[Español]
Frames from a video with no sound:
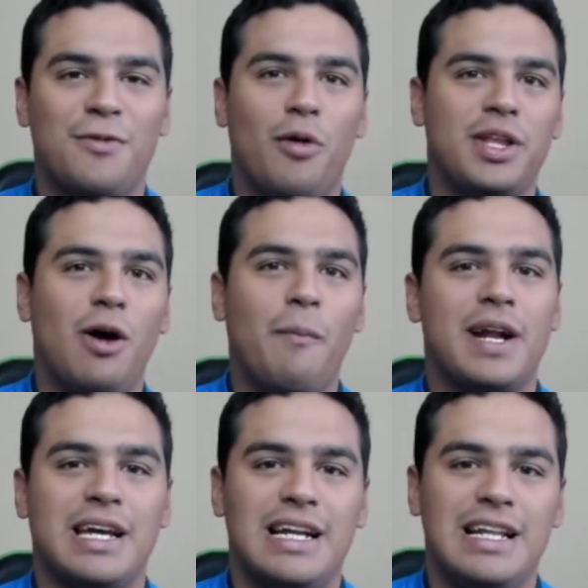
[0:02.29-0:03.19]
nuevo video
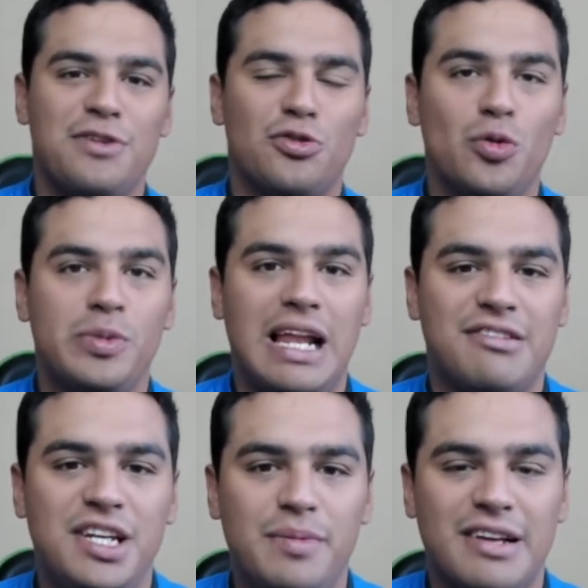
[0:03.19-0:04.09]
para el canal de YouTube de las
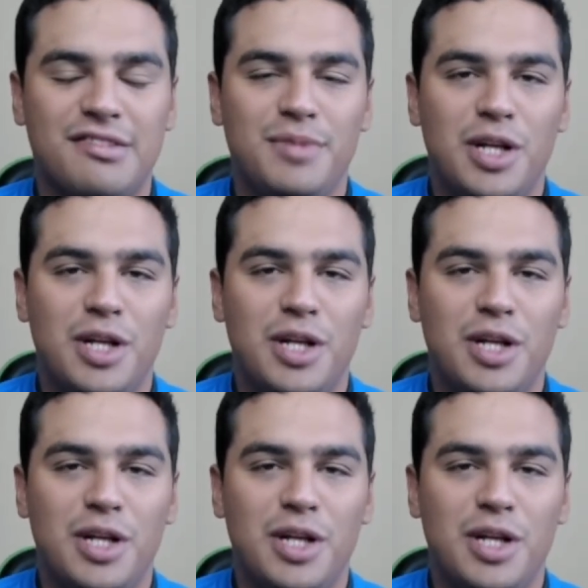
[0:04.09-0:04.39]
Chivas.